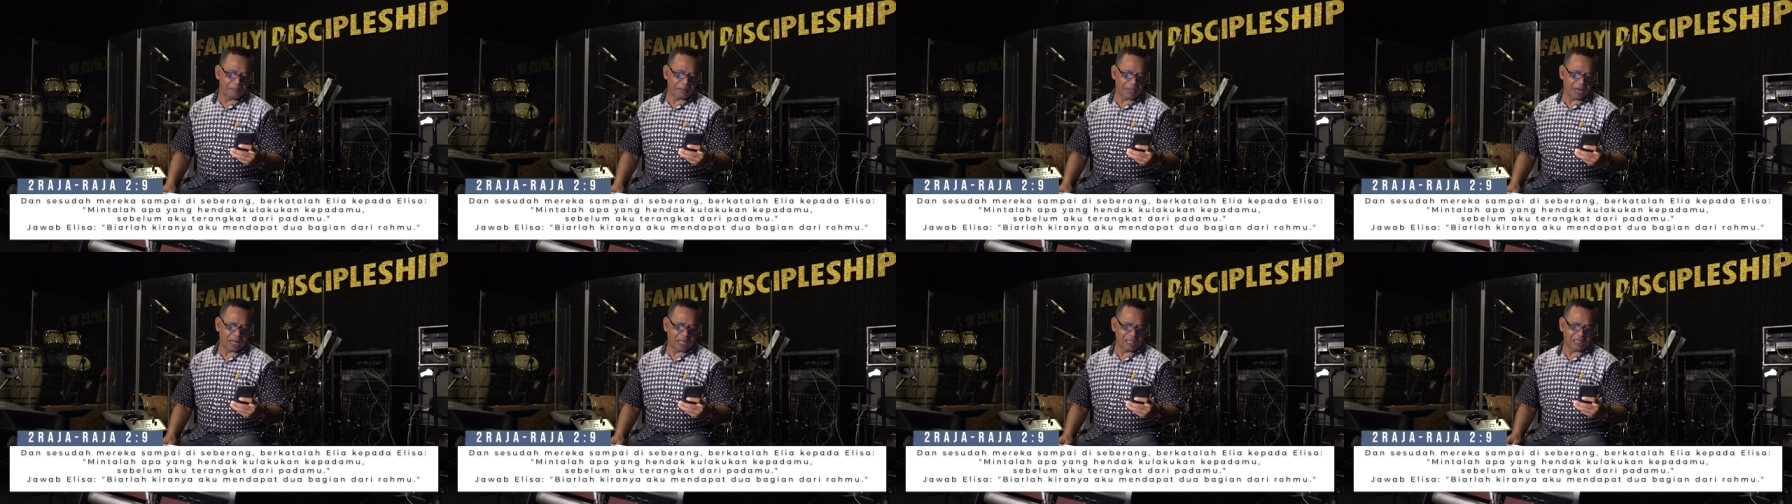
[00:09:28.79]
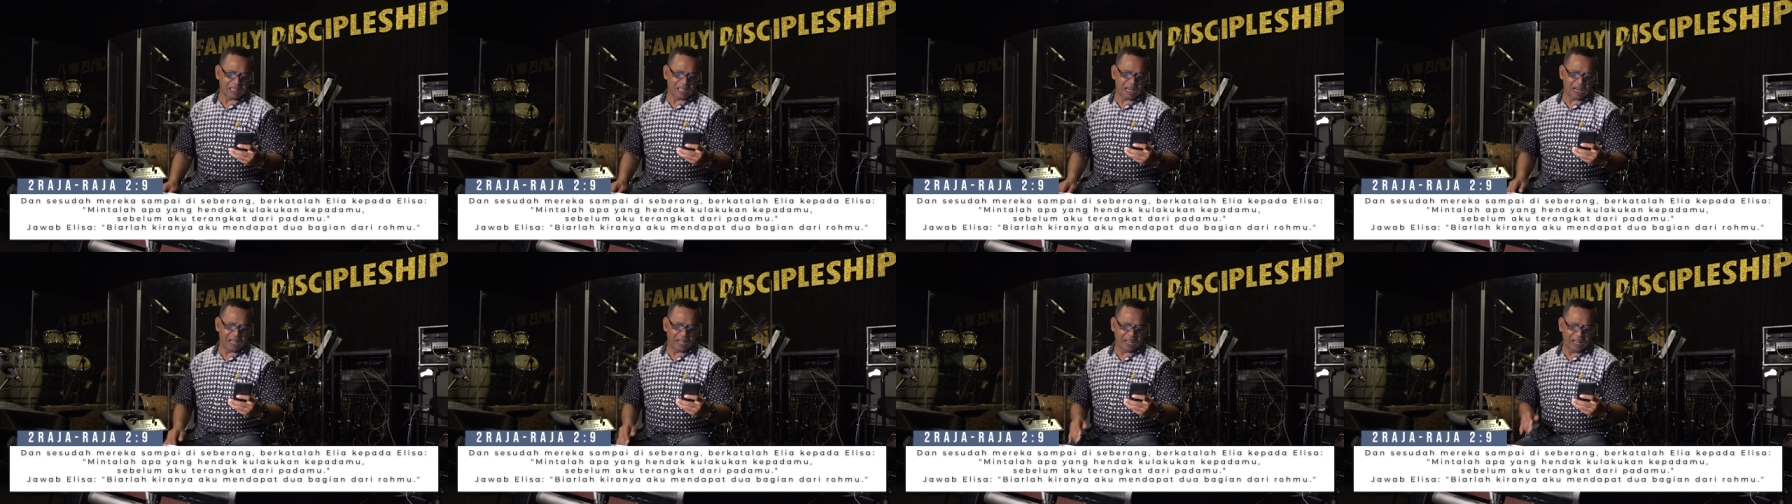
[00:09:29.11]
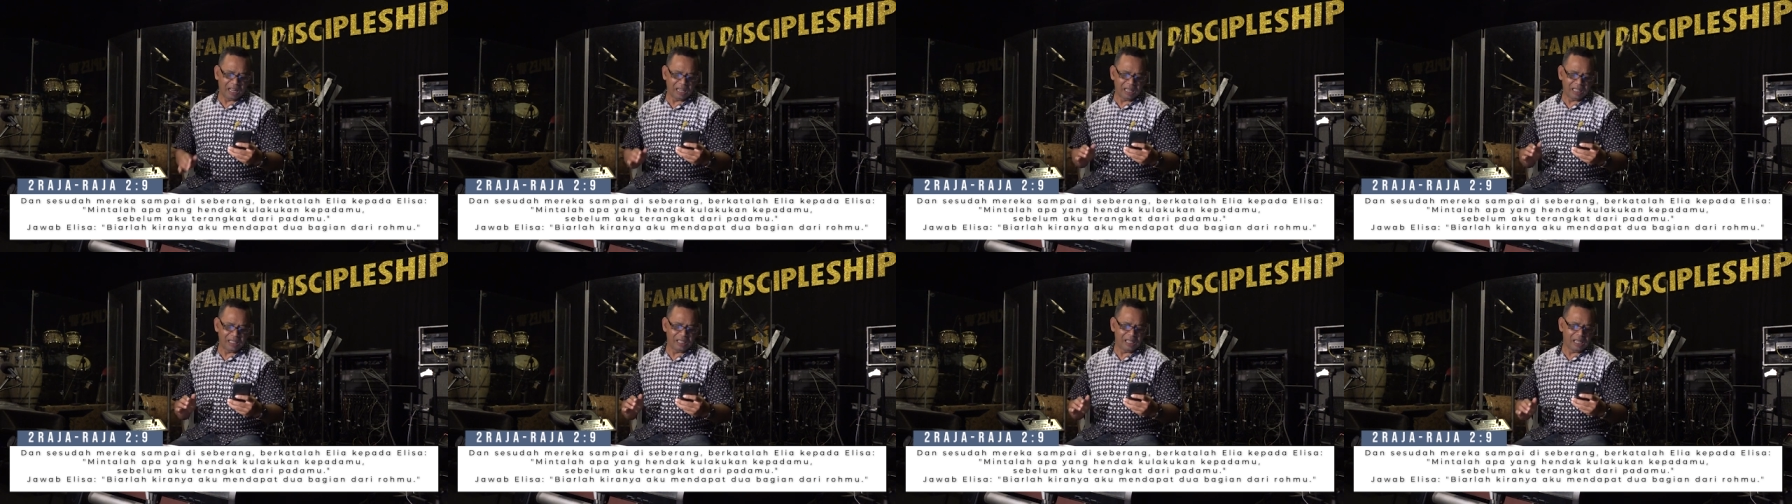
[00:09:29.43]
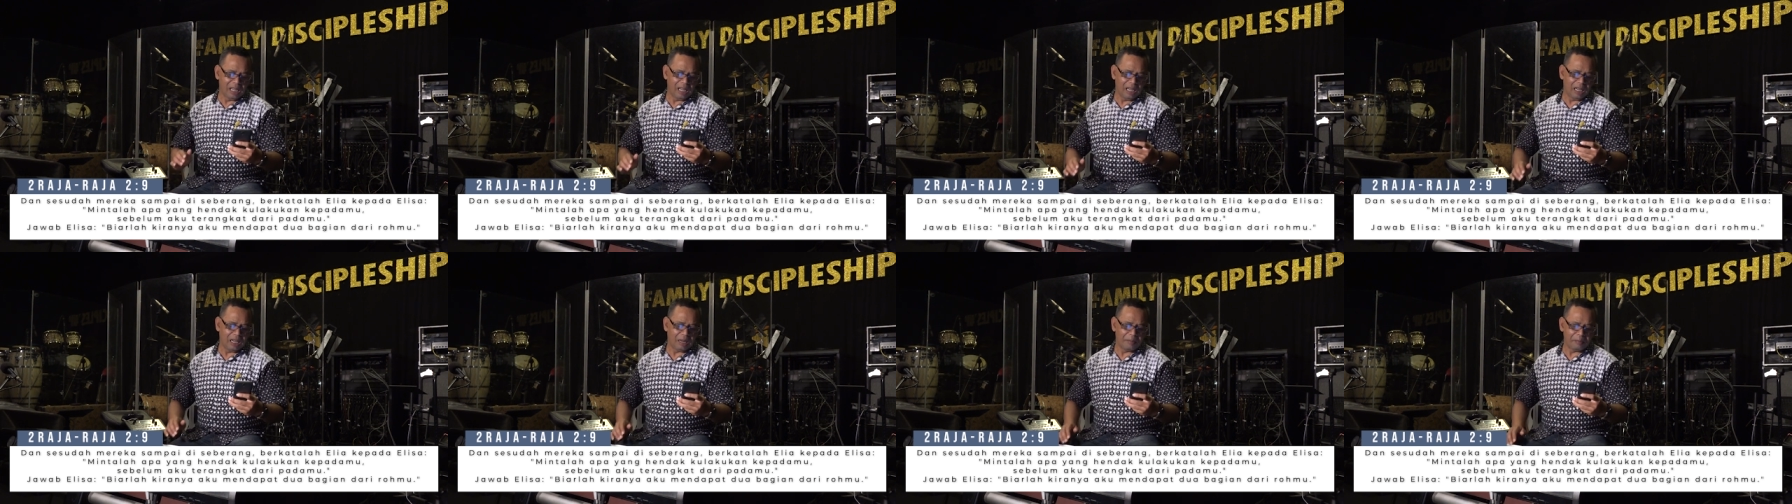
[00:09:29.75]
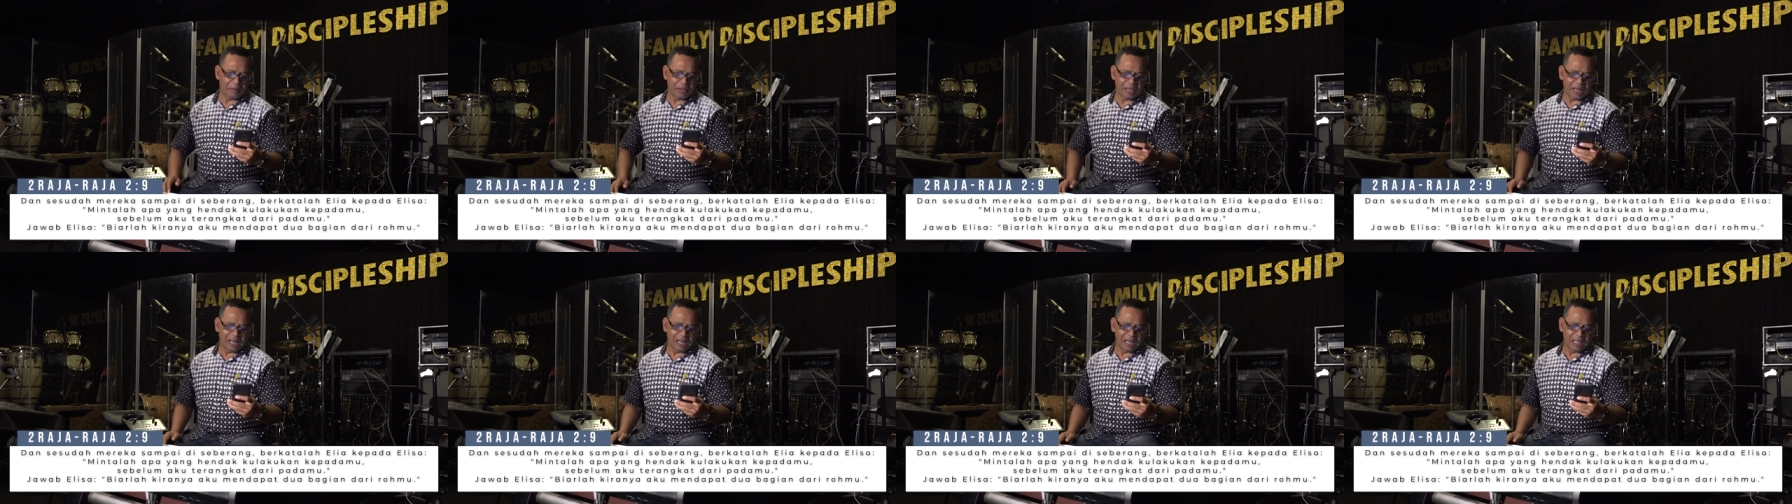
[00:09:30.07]
berkatalah Elia
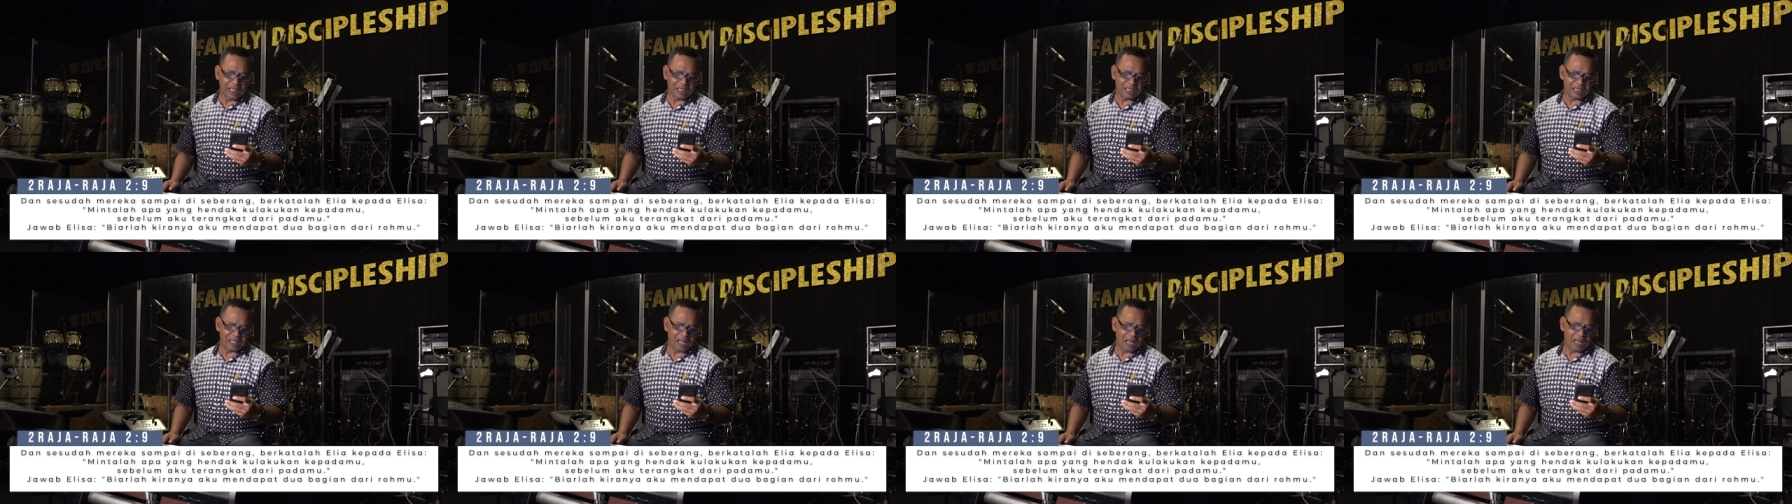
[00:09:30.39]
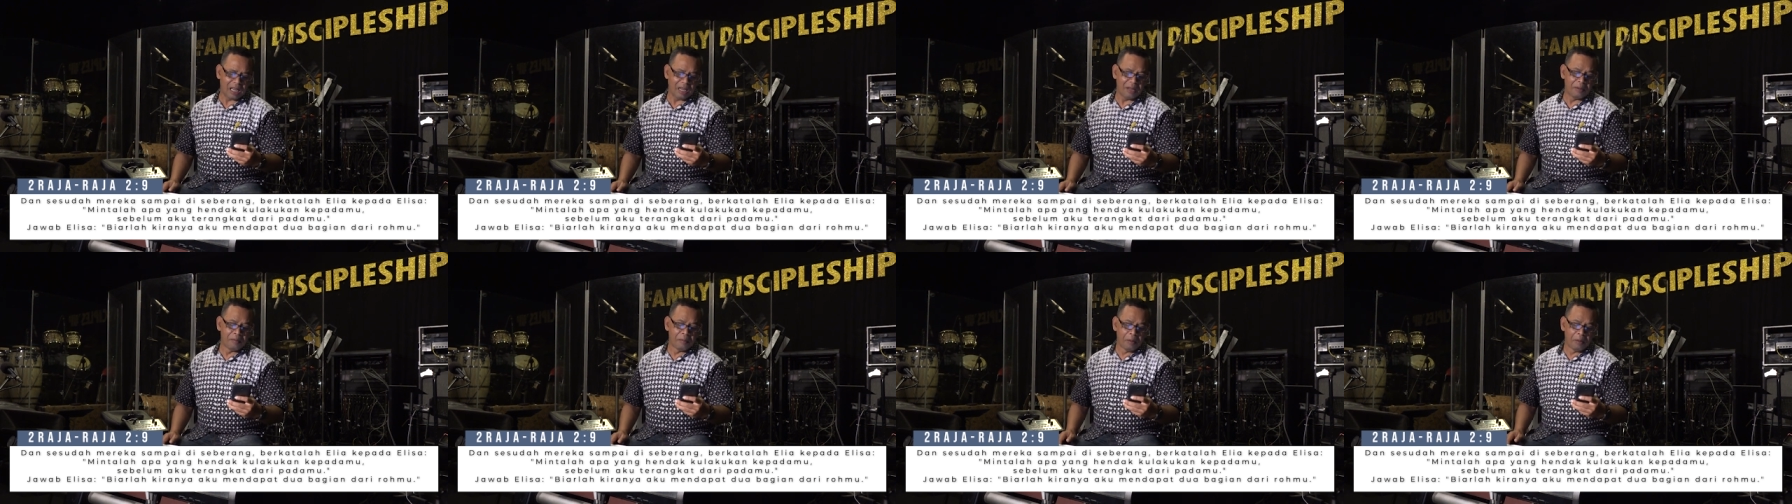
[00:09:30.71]
kepada Elisa,